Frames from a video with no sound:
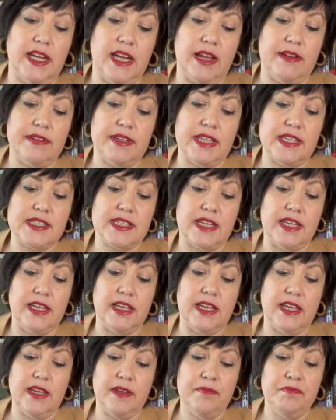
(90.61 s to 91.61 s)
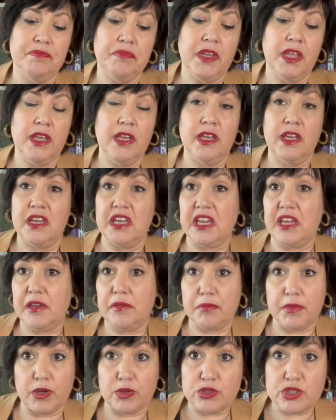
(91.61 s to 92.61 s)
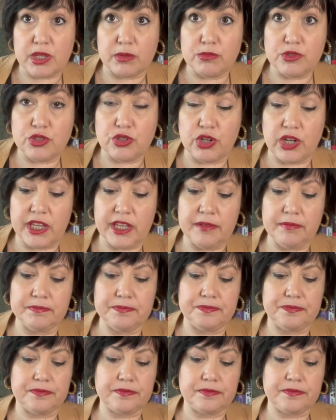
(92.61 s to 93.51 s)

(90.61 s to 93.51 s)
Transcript: la verdad es que eh, me gusta mucho leer,